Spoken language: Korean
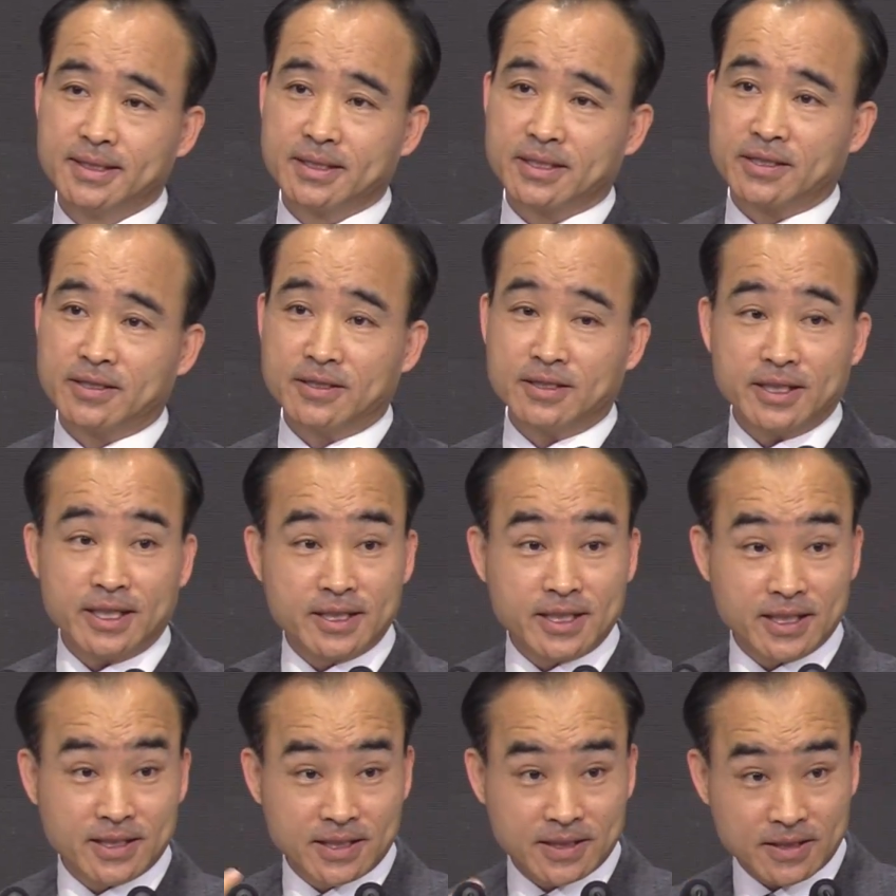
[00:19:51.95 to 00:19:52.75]
저는
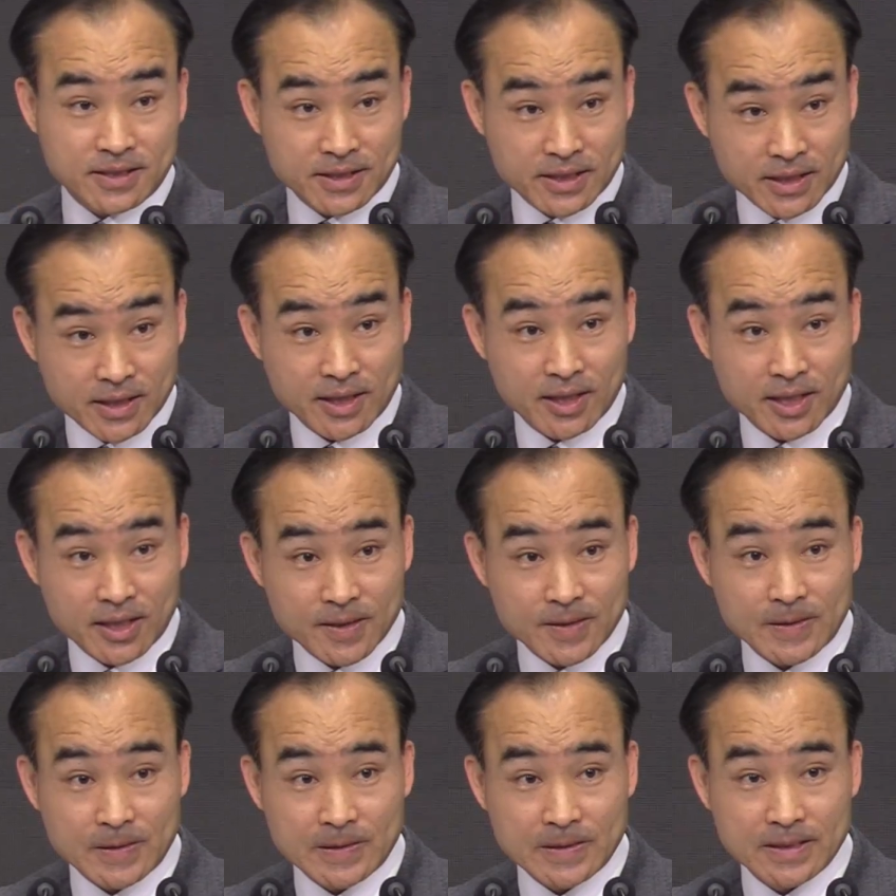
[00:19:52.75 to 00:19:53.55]
내 자신을
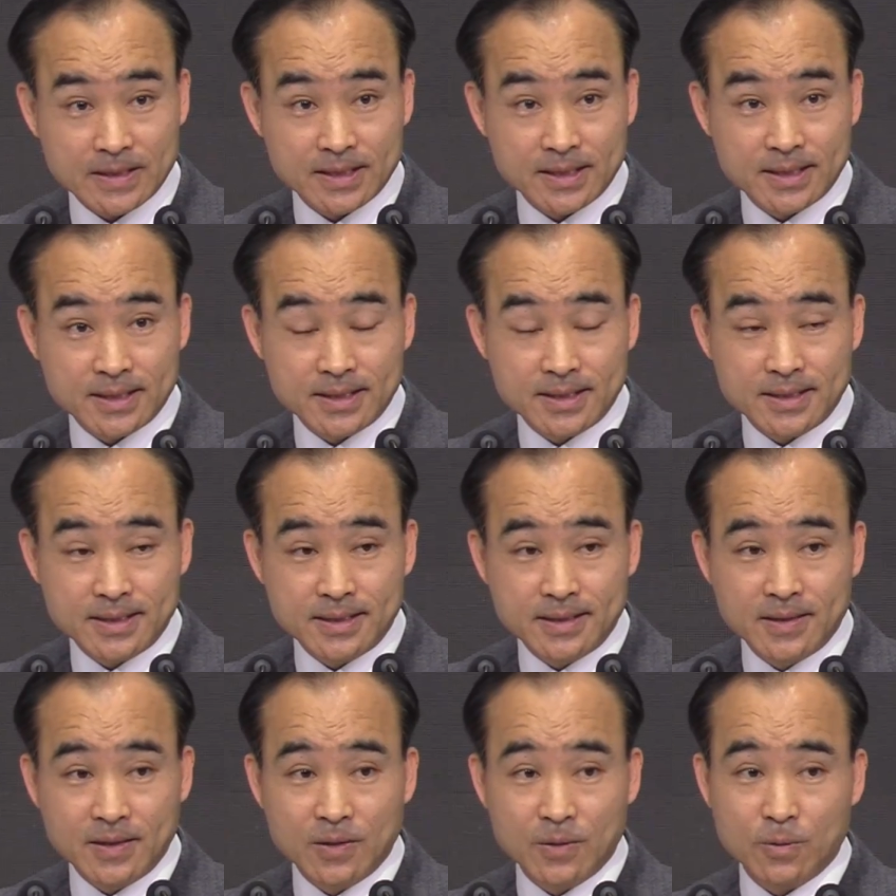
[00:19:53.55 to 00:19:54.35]
생각하고
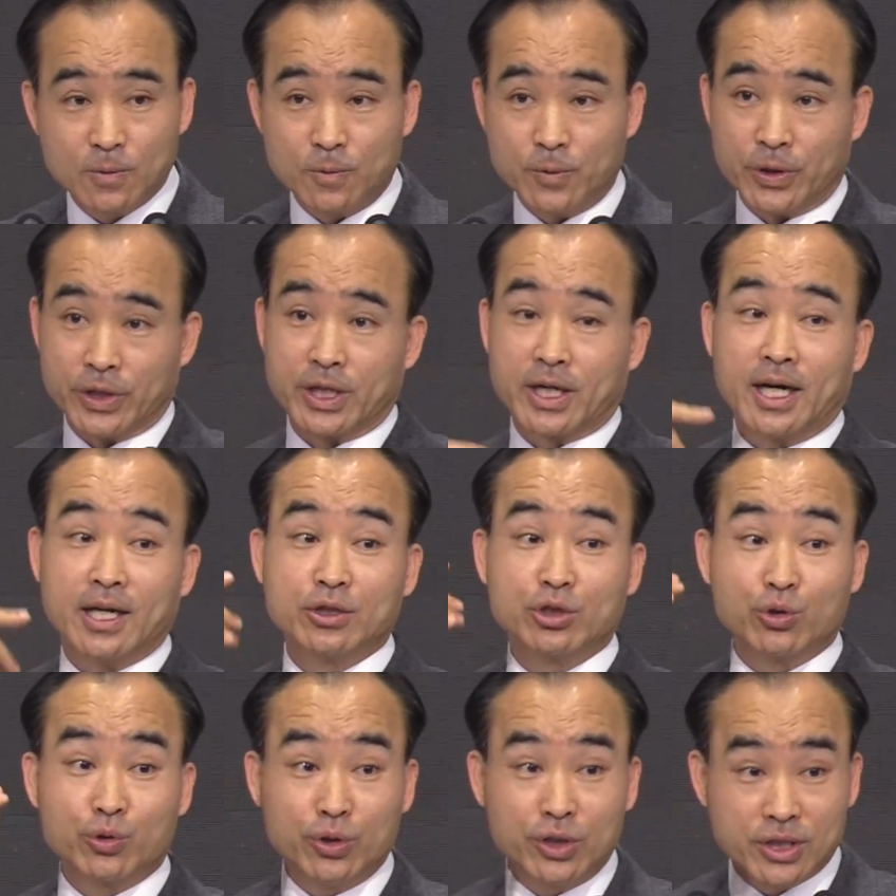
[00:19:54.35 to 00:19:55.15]
우리
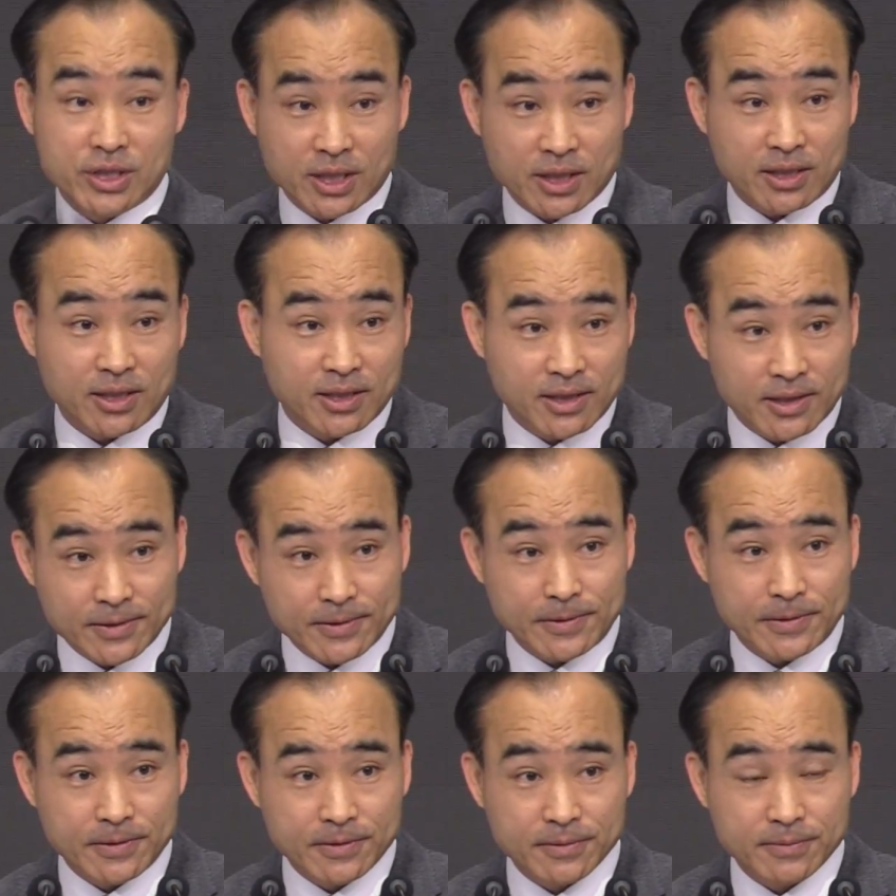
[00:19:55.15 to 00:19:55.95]
가족을
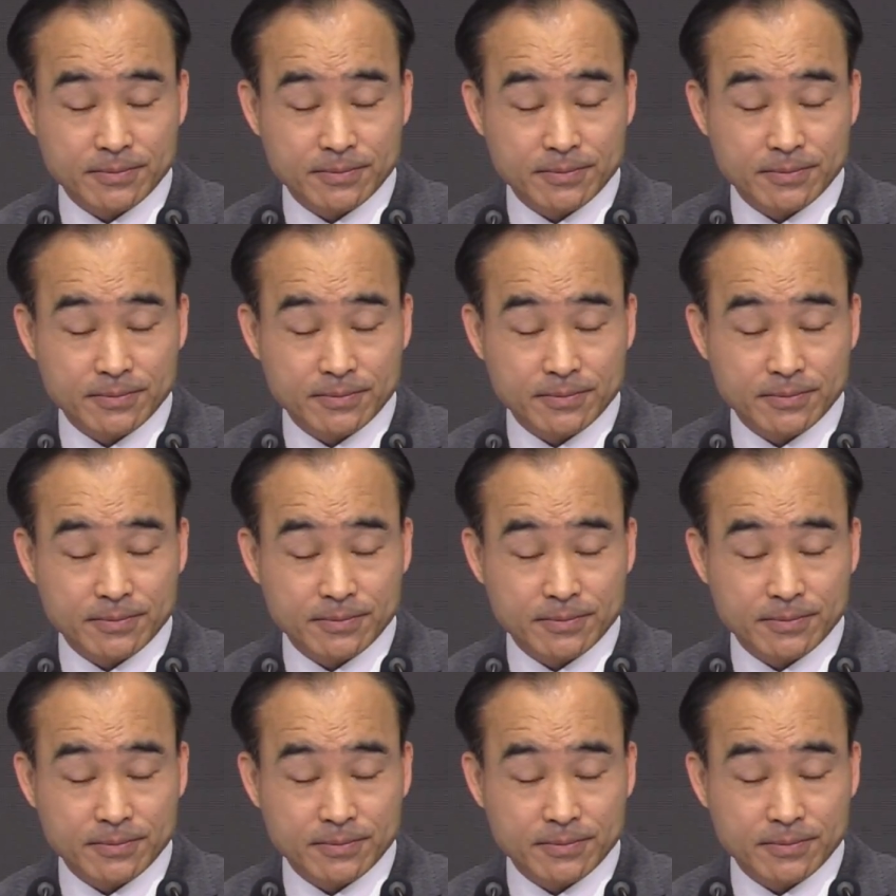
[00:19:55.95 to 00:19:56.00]
생각하고